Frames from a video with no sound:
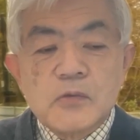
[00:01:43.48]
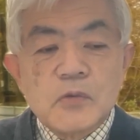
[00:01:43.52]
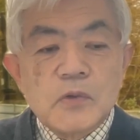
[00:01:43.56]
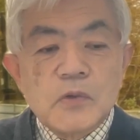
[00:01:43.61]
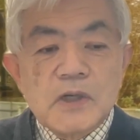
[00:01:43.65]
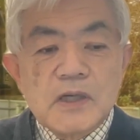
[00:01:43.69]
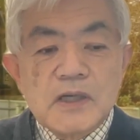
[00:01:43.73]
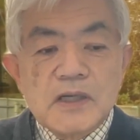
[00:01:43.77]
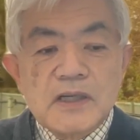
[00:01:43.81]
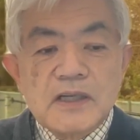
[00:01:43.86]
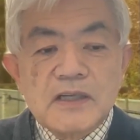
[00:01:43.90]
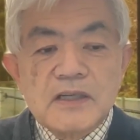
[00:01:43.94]
交
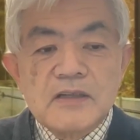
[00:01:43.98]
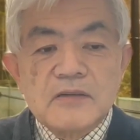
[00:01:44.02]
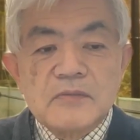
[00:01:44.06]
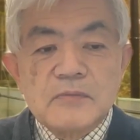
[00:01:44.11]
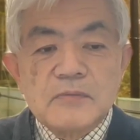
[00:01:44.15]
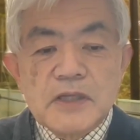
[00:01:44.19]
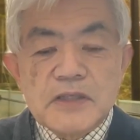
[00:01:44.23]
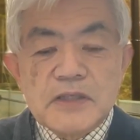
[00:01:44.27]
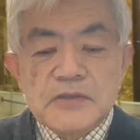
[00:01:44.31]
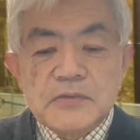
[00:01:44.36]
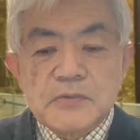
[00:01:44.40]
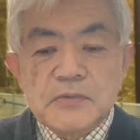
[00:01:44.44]
換
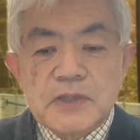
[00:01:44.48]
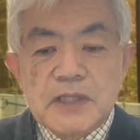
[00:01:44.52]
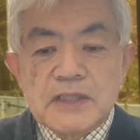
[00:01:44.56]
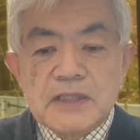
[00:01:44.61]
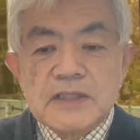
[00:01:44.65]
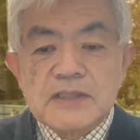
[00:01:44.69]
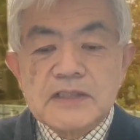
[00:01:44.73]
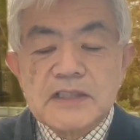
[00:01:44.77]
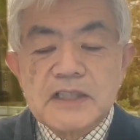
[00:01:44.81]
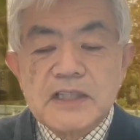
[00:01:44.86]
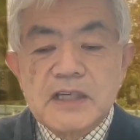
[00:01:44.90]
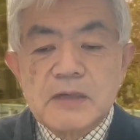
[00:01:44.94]
場所な
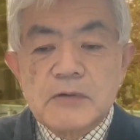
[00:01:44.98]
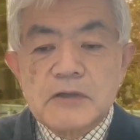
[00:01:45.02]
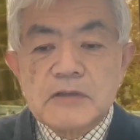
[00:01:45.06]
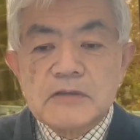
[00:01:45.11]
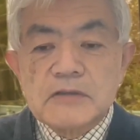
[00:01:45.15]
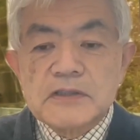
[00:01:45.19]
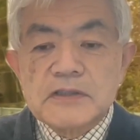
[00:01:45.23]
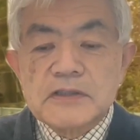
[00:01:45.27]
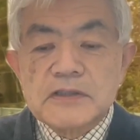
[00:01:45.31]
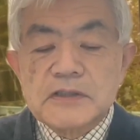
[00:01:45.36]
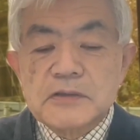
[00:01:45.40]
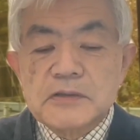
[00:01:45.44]
んですね。山
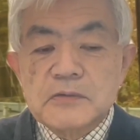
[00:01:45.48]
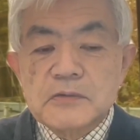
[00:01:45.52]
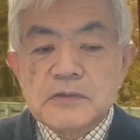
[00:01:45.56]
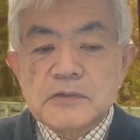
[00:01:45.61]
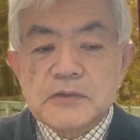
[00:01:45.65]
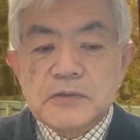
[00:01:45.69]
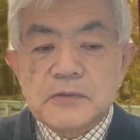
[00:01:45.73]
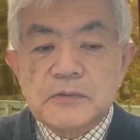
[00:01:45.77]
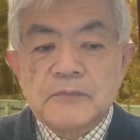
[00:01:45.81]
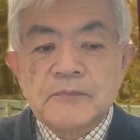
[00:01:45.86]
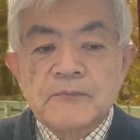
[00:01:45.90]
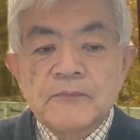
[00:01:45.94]
口信号
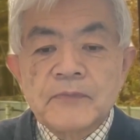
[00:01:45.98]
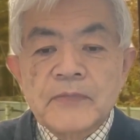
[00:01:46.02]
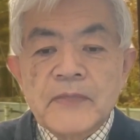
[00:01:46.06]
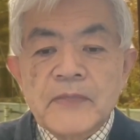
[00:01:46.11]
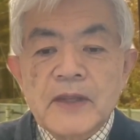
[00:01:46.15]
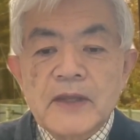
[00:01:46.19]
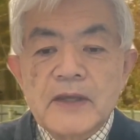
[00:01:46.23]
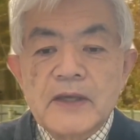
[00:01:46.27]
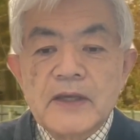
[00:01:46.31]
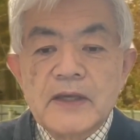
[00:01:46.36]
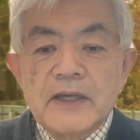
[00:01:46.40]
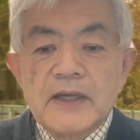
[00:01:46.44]
所
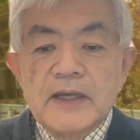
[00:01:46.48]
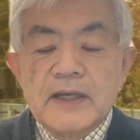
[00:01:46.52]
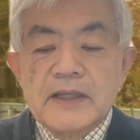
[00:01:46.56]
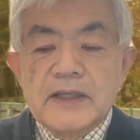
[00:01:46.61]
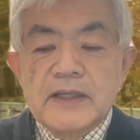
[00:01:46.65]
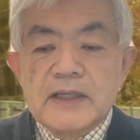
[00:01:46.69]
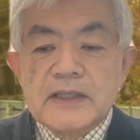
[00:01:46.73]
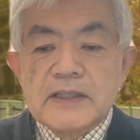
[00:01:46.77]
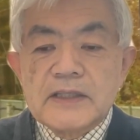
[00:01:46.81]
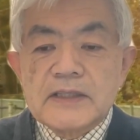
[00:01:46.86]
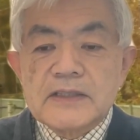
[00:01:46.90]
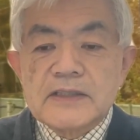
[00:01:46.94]

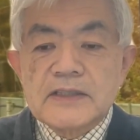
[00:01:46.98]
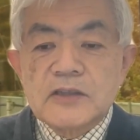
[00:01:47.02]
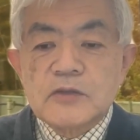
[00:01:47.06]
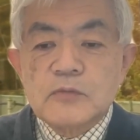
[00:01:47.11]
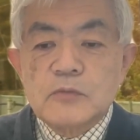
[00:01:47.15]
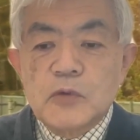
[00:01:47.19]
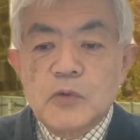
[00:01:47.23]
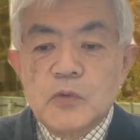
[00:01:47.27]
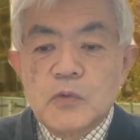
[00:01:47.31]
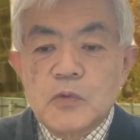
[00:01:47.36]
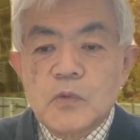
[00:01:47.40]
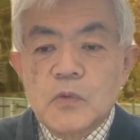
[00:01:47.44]
なんですけど
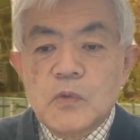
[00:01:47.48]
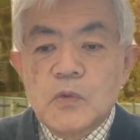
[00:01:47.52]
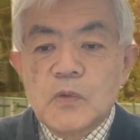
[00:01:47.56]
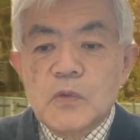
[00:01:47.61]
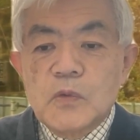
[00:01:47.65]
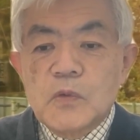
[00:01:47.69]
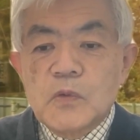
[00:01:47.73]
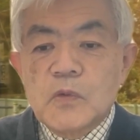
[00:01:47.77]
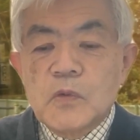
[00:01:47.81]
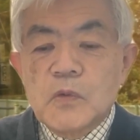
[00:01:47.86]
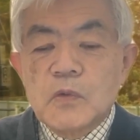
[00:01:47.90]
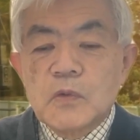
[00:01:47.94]
も、
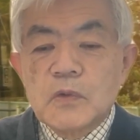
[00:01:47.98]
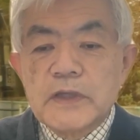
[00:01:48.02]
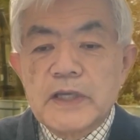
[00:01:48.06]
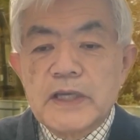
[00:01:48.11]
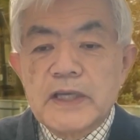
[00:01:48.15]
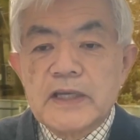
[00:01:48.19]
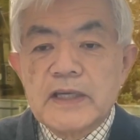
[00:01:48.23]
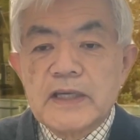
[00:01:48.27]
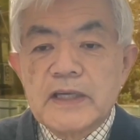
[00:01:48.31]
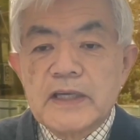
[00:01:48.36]
ここで